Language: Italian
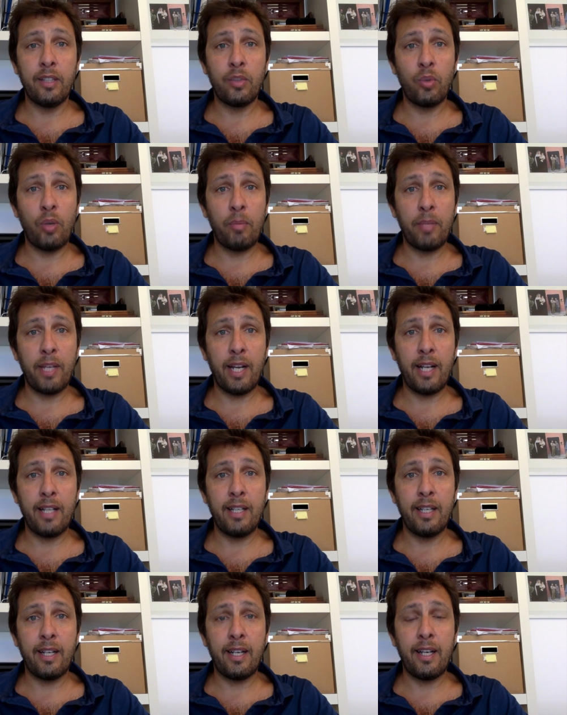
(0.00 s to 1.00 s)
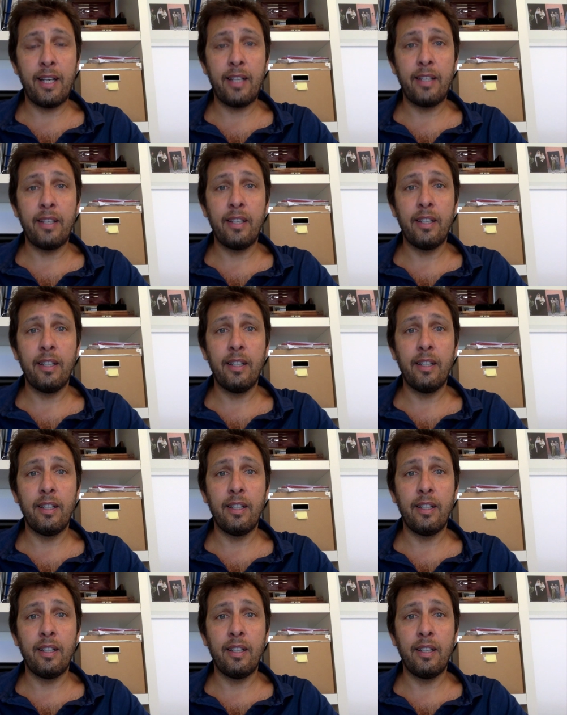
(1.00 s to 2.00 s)
sulla Miraglia Rai
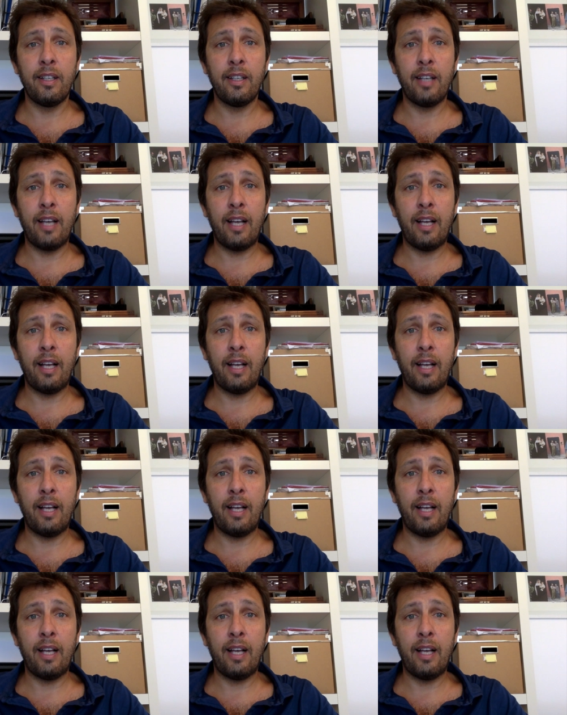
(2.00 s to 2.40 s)
eh,